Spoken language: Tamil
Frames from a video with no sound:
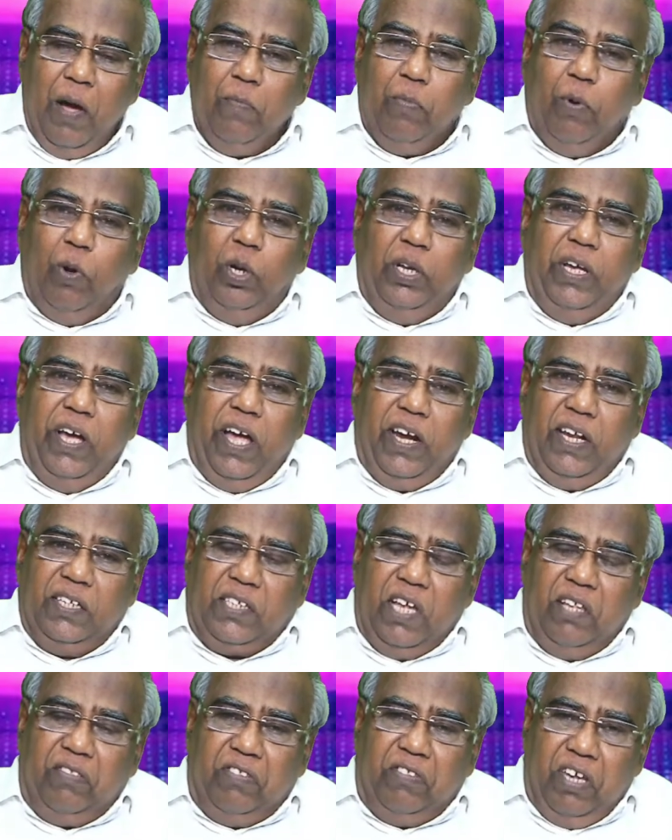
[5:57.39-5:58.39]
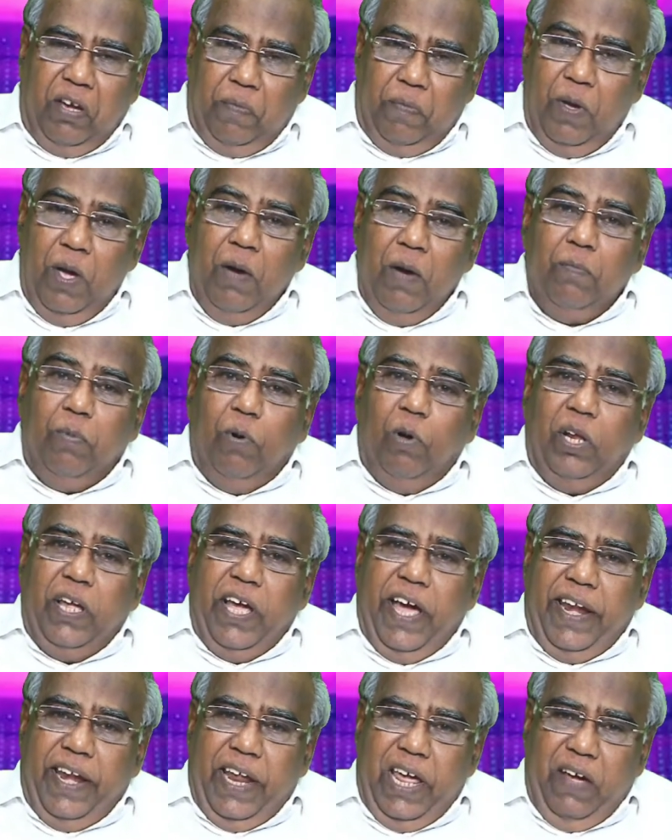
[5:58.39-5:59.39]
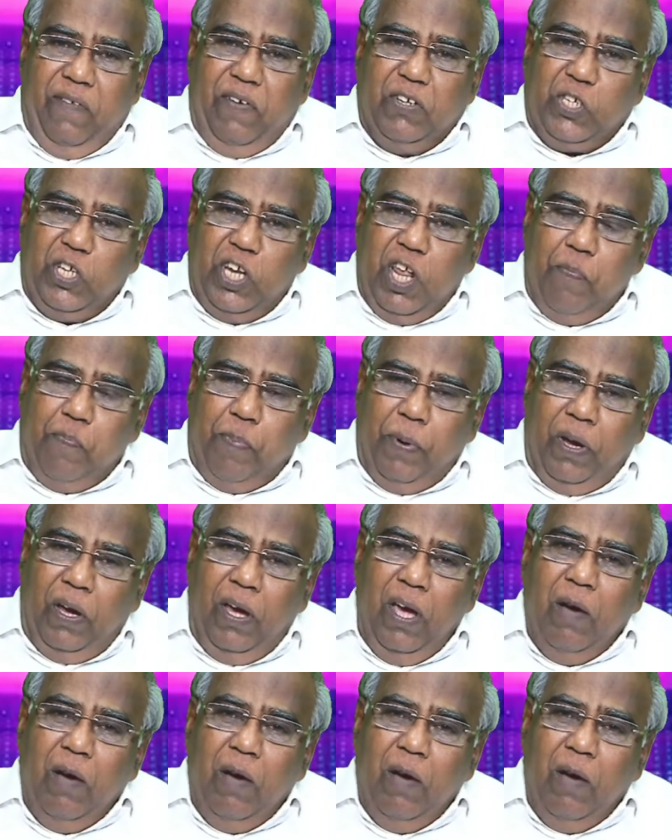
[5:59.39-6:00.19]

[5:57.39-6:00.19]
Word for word: போலியான சத்தியம் போலியான நயவசனிப்பு